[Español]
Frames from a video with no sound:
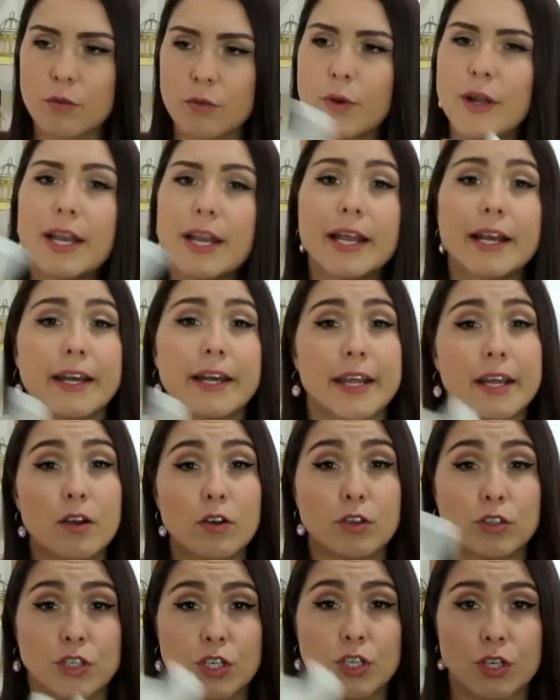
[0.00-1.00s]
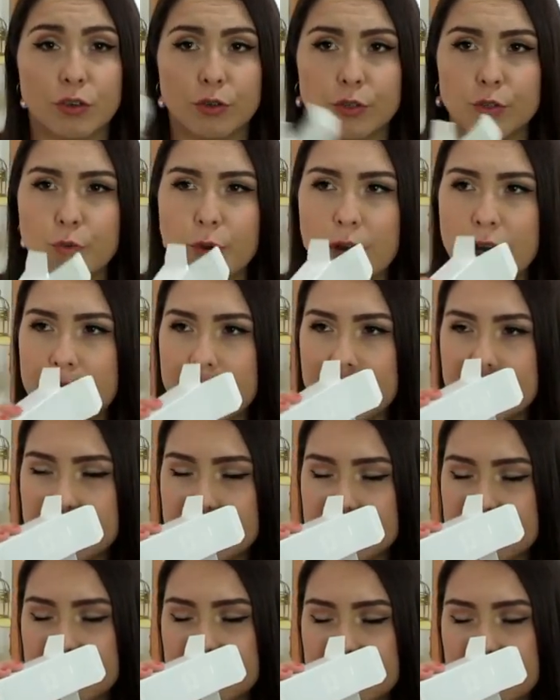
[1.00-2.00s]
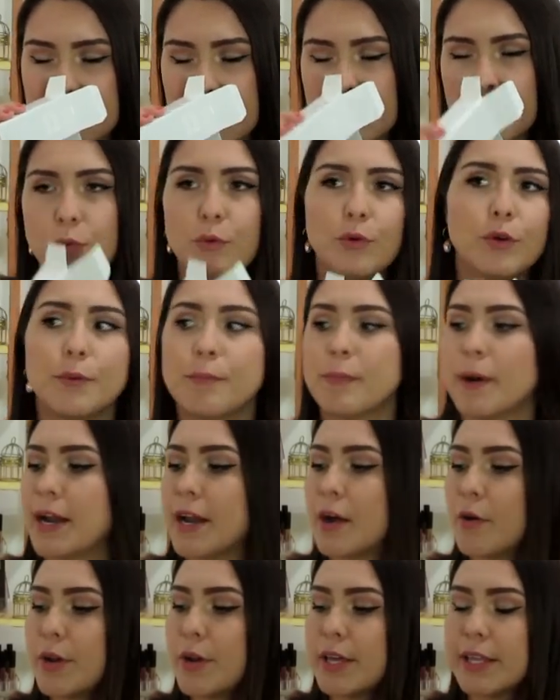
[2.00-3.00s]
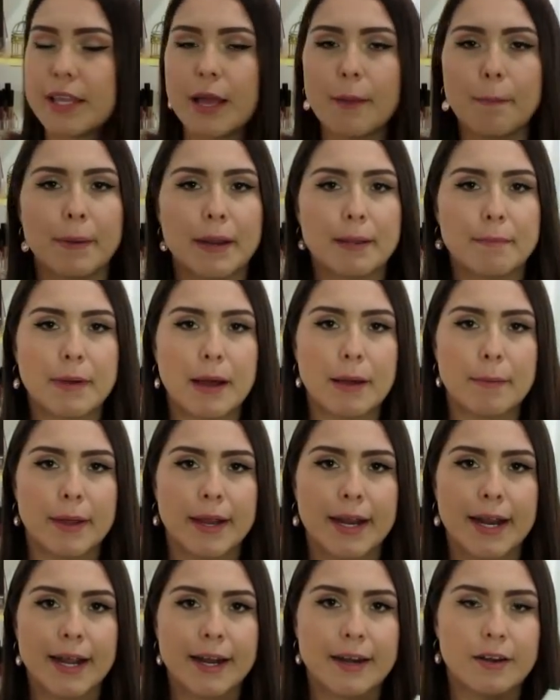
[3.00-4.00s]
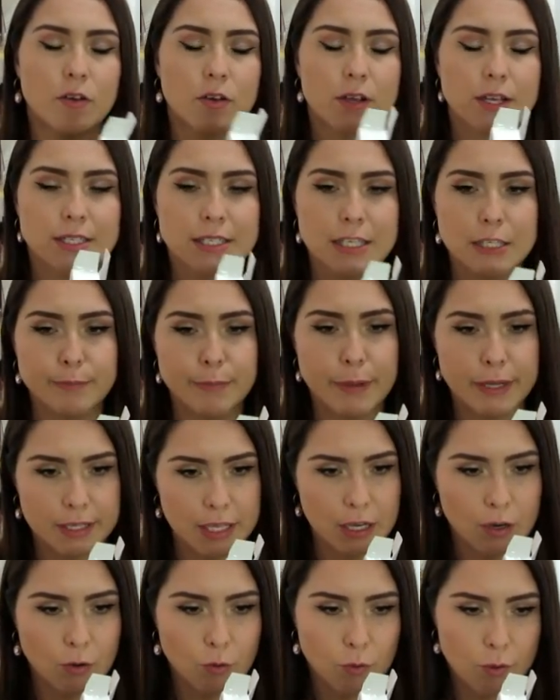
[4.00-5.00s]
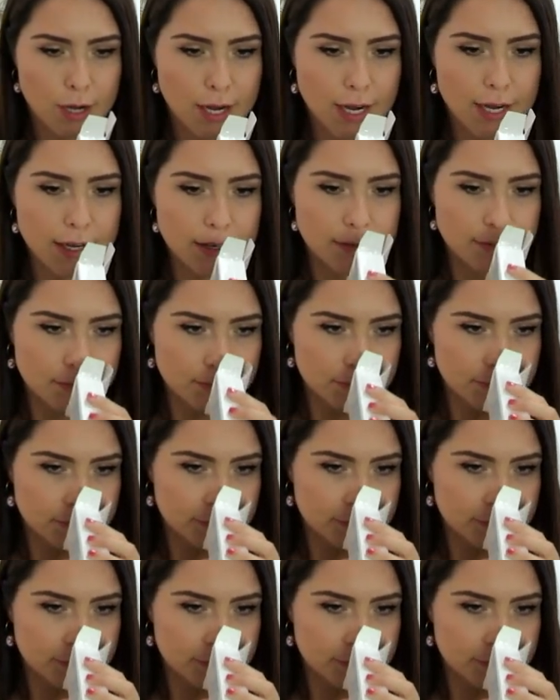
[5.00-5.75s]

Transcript: Huele rico, chicos. Huele... Uy, para ahorita primavera creo que es espectacular.